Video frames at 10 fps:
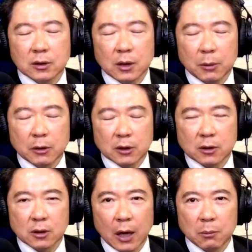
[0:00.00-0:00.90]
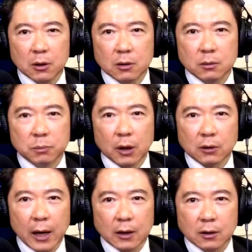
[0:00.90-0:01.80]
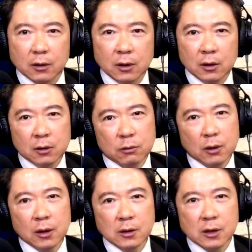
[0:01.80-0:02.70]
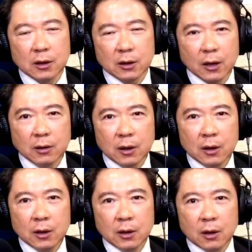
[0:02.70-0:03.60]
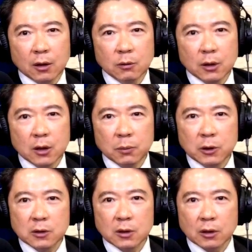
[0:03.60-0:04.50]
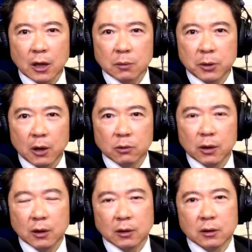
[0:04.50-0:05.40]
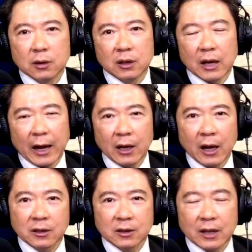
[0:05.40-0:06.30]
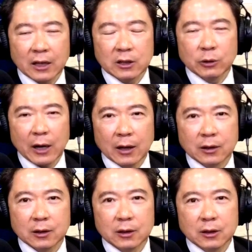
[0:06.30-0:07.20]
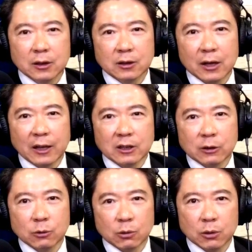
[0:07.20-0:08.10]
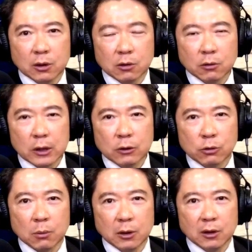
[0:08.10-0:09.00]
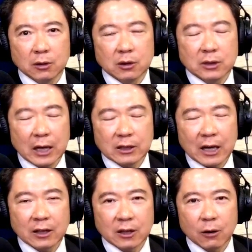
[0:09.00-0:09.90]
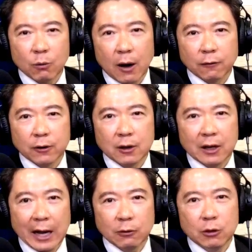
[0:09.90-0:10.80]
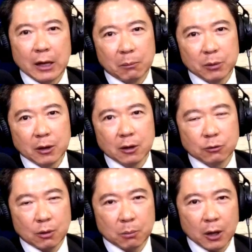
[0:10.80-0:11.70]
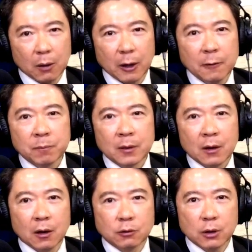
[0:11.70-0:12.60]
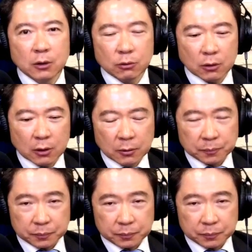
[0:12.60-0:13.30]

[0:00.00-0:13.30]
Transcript: 这边迟迟还没有表态呢，原因很简单，哦，因为科比知道他的票源来来自来自于哪里呢？一定是来自于所谓的中间选民，再加上瓜分蓝绿两边的选票嘛。好，所以说呢，